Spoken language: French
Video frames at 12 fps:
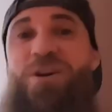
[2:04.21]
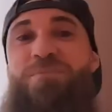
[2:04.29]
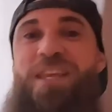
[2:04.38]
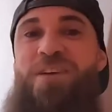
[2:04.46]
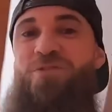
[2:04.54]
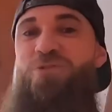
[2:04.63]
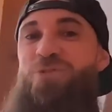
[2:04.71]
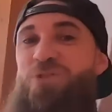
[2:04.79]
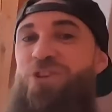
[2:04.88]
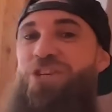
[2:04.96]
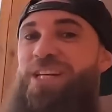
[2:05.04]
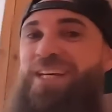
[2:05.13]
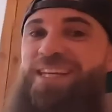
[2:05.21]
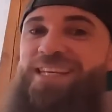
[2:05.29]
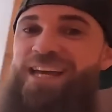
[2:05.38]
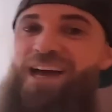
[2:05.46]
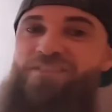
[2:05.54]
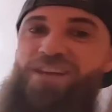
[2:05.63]
Comme t'as vu,
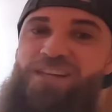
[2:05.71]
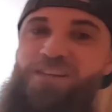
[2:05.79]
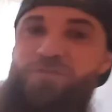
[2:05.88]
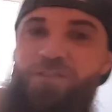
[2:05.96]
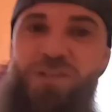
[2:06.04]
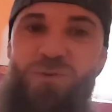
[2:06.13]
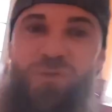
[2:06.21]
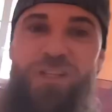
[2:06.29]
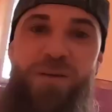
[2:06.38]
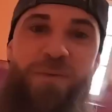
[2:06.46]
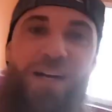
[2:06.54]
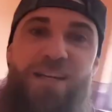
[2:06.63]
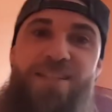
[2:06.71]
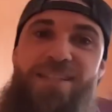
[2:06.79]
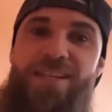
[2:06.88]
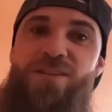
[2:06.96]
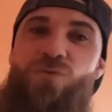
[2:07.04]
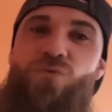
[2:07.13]
chérie, avec les filles, on
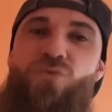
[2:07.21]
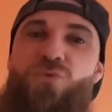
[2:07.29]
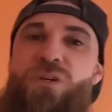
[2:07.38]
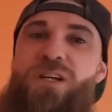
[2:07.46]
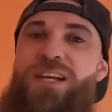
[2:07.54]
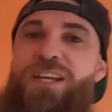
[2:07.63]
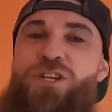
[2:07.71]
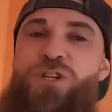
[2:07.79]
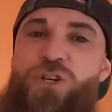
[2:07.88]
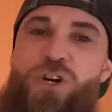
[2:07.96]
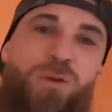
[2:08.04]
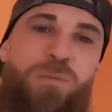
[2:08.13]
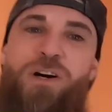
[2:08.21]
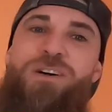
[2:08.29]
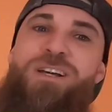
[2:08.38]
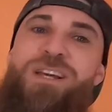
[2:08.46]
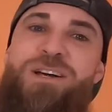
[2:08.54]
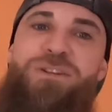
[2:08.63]
débarrassait toutes les
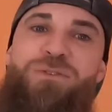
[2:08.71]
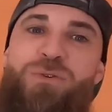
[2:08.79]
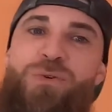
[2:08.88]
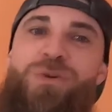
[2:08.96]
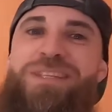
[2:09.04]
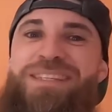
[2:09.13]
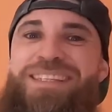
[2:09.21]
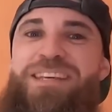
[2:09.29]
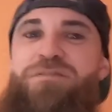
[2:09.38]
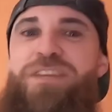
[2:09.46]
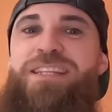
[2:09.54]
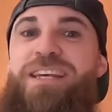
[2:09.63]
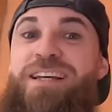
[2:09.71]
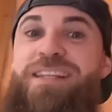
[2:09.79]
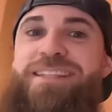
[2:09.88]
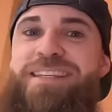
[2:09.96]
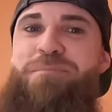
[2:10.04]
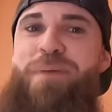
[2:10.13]
chambres. Donc c'est vide,
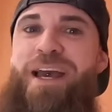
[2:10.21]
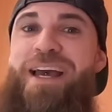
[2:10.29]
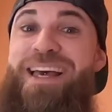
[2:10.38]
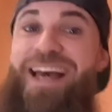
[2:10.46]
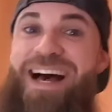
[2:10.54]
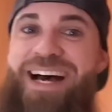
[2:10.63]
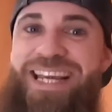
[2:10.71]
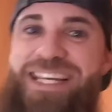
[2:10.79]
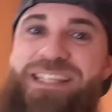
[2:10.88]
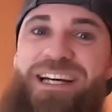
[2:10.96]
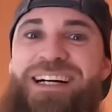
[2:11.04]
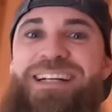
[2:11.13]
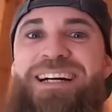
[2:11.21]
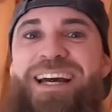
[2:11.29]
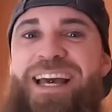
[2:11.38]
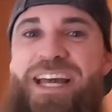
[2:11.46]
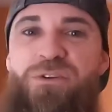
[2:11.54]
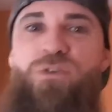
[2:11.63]
c'est prêt à être
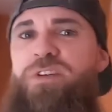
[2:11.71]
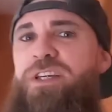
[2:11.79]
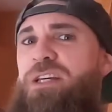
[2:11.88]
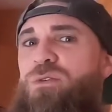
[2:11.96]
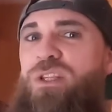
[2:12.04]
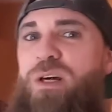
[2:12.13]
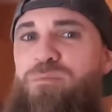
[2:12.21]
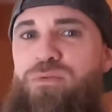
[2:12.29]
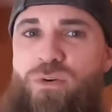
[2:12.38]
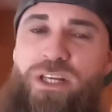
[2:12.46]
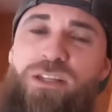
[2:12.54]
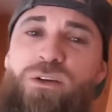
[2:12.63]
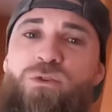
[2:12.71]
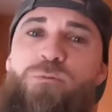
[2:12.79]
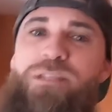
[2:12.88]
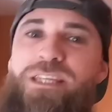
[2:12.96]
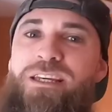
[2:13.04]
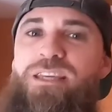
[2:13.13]
rénové. On n'a plus rien dans
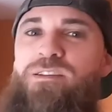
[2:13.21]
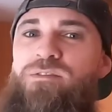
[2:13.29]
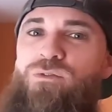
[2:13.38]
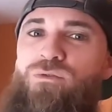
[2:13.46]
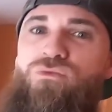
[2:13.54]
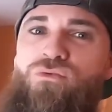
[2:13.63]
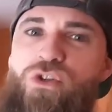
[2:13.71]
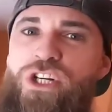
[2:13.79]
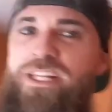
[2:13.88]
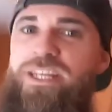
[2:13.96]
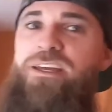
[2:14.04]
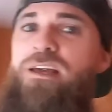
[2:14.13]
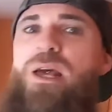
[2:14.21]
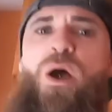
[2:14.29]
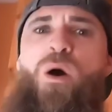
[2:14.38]
nos pieds qui vont nous gêner.